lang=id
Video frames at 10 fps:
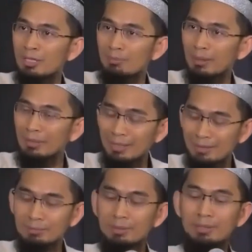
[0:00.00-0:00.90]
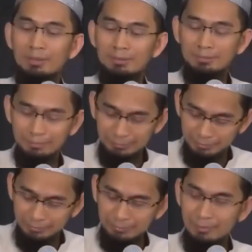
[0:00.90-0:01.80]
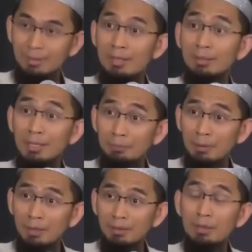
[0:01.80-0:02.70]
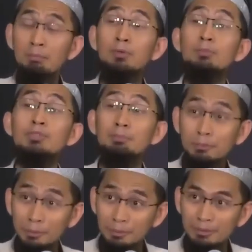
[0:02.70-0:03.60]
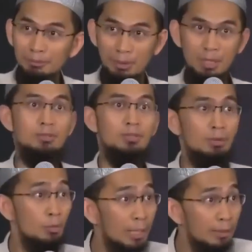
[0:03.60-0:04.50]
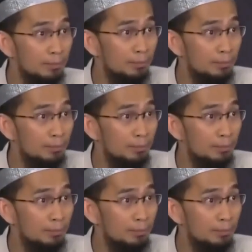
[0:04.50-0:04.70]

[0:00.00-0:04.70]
dia berdiri aja begini. Kenapa? Belum sepuh. Masya Allah bukan.